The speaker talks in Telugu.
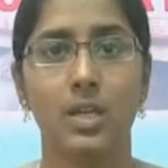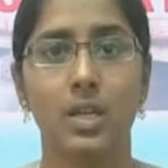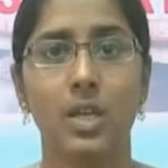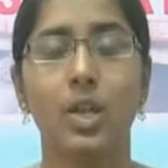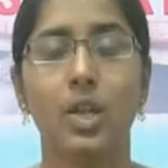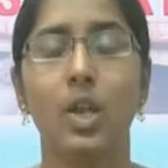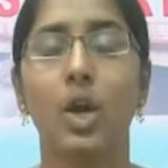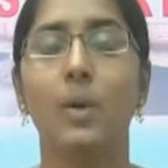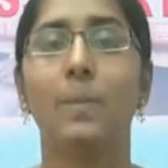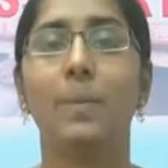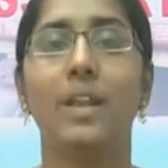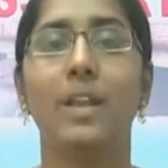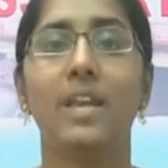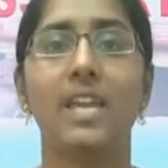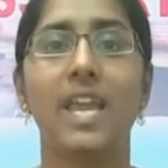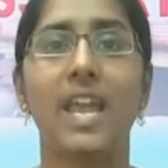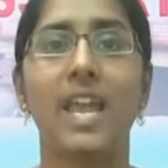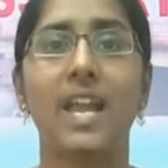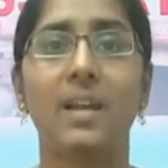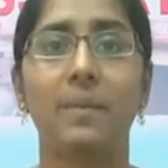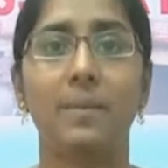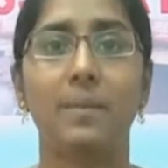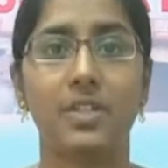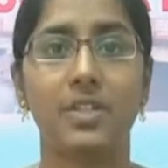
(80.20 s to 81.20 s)
ఈ లోపల
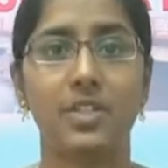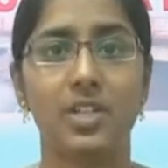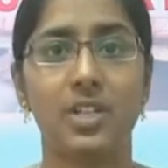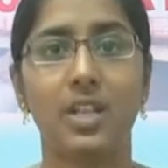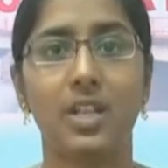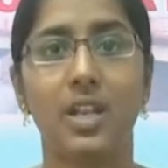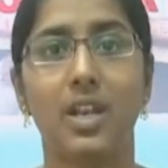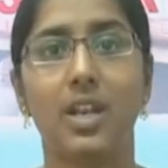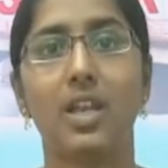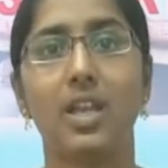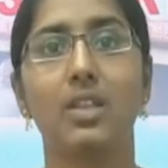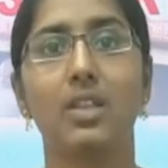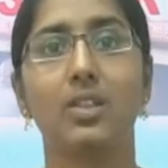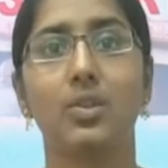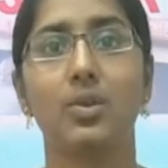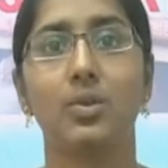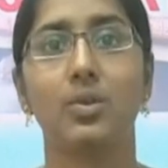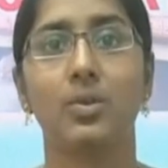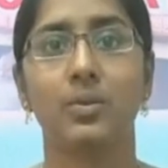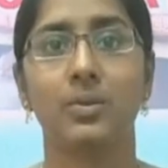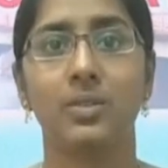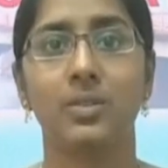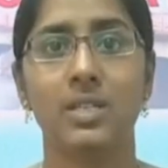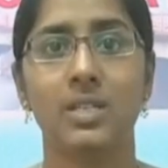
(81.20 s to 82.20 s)
ఏకపక్ష
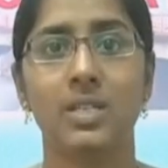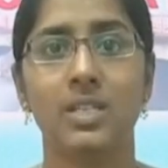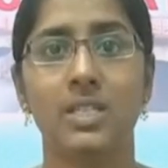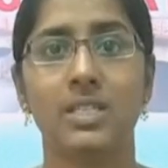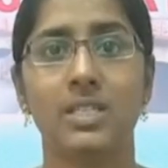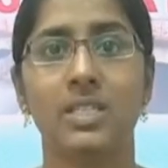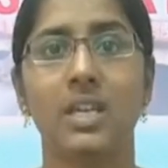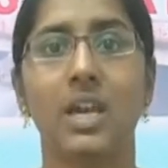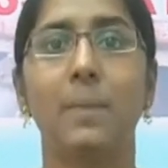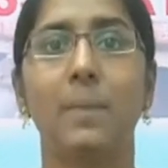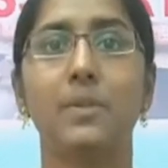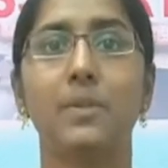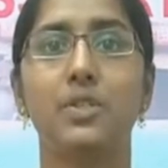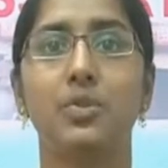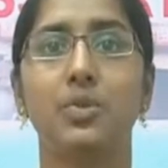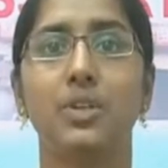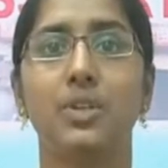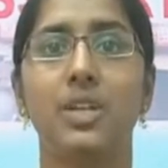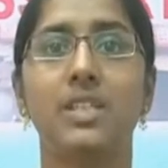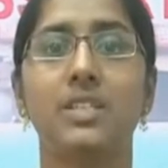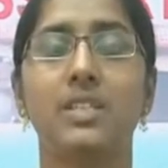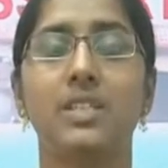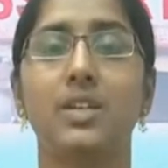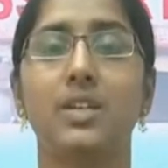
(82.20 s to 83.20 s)
నిర్ణయంతో చాప
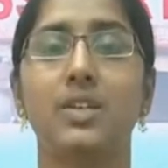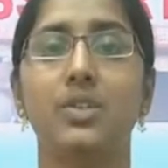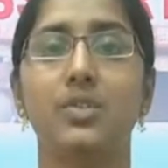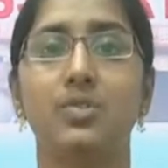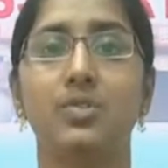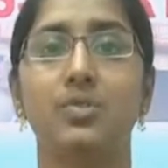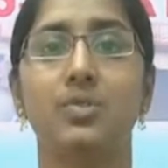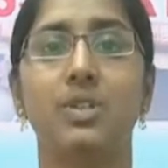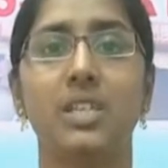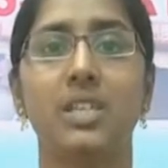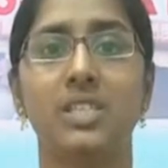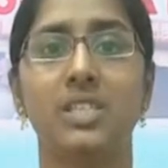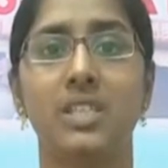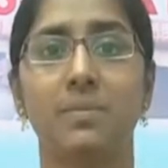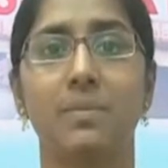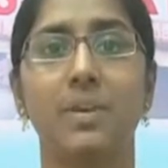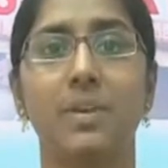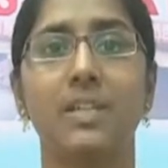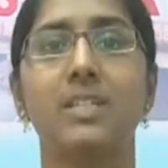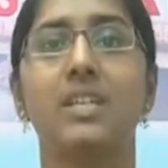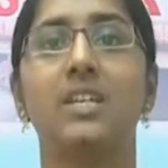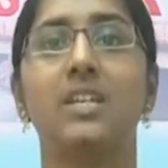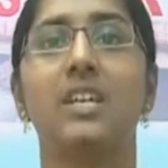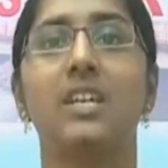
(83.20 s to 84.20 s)
చుట్టేసినట్టు చుట్టేసి
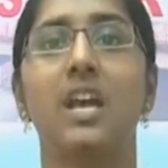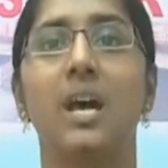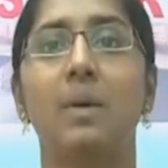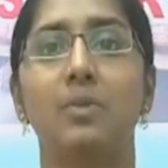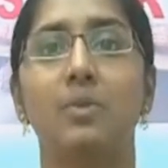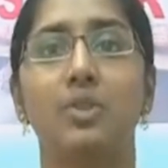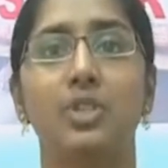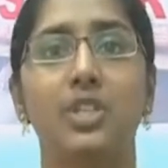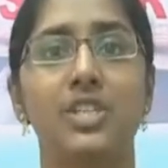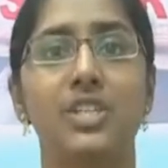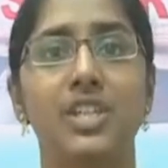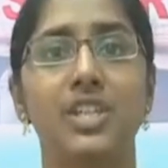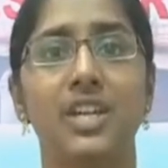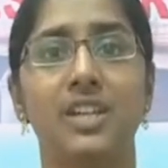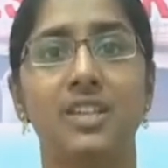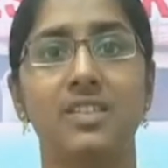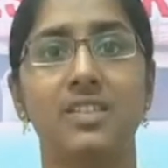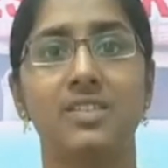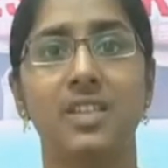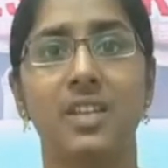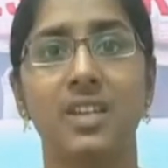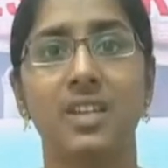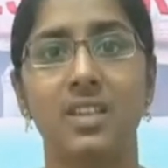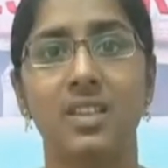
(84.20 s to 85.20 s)
బడ్జెట్ని
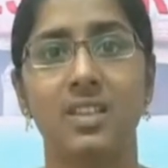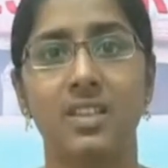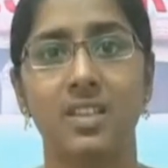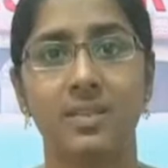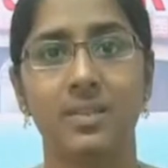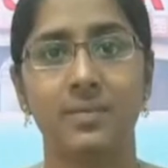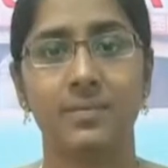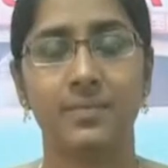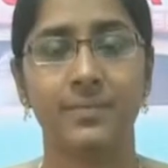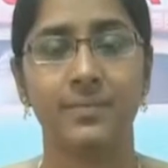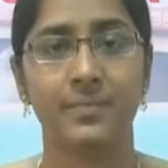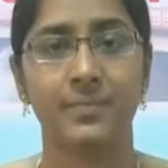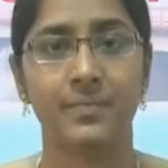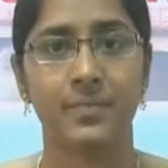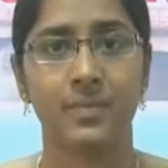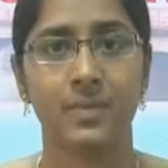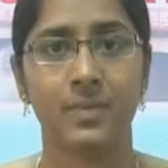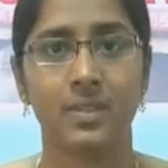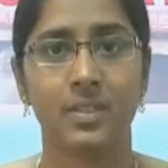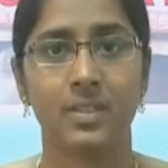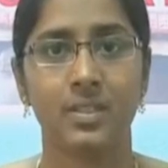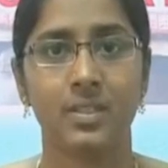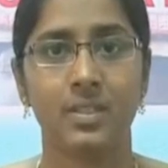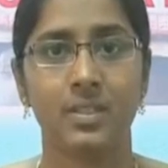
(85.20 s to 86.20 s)
ఆమోదించేయడం జరిగింది
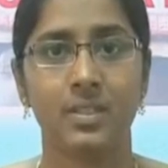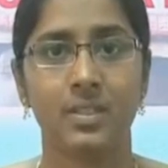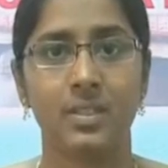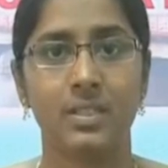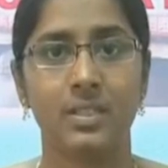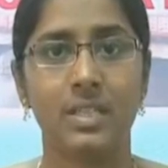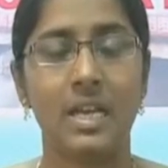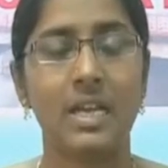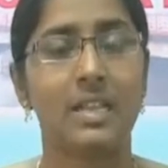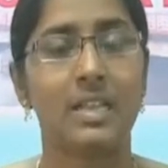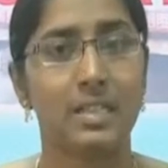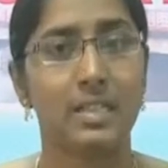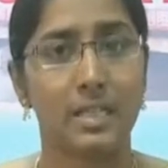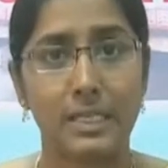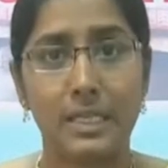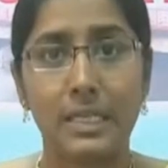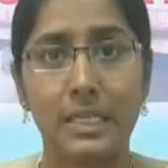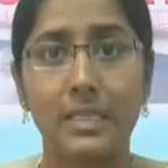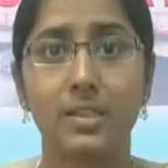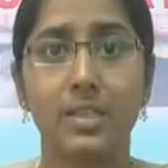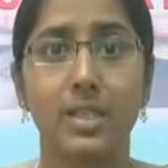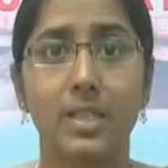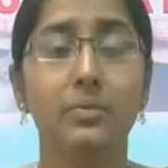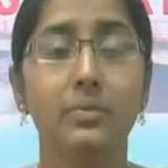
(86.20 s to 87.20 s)
దాని
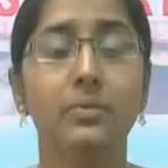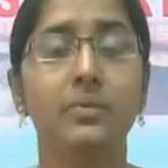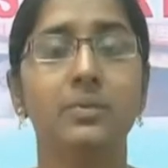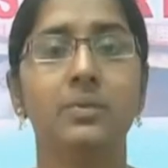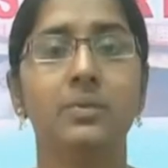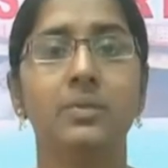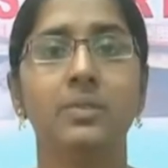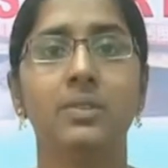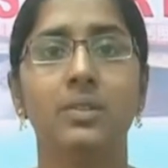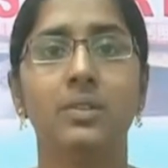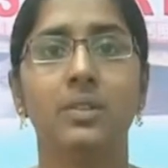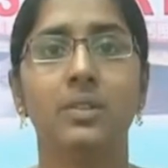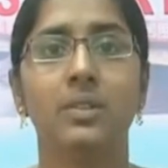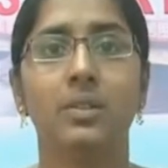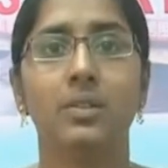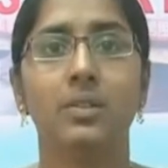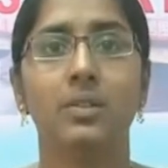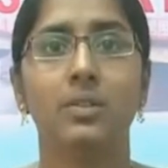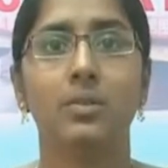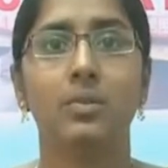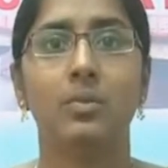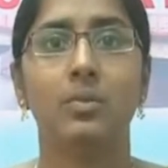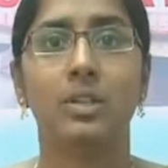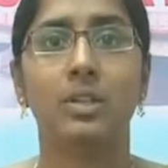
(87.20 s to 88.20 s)
తదనంతరం
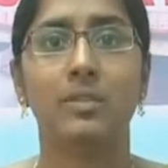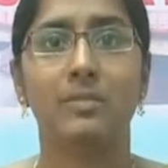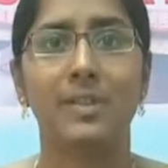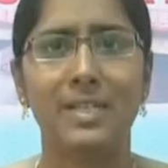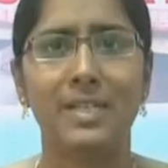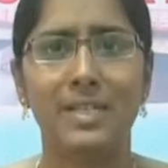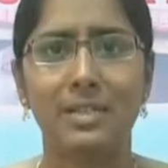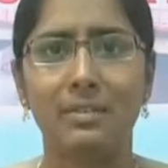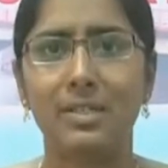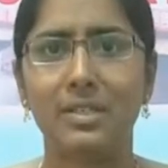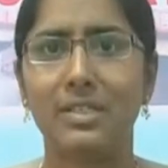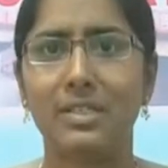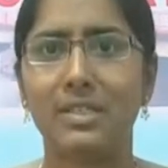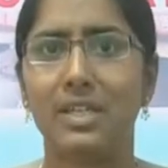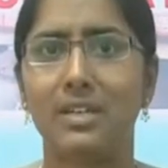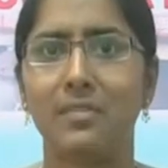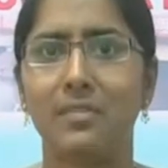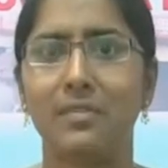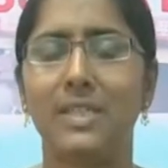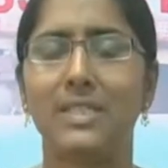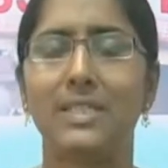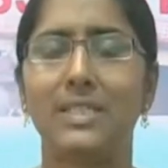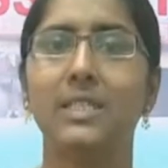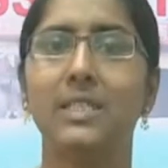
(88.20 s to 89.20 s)
ఒక వన్ అవర్
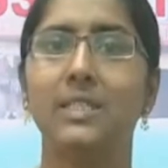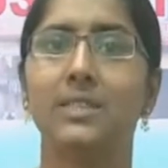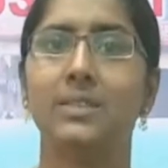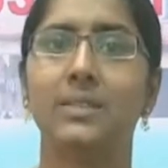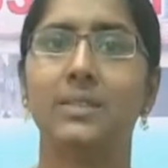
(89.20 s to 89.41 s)
తర్వాత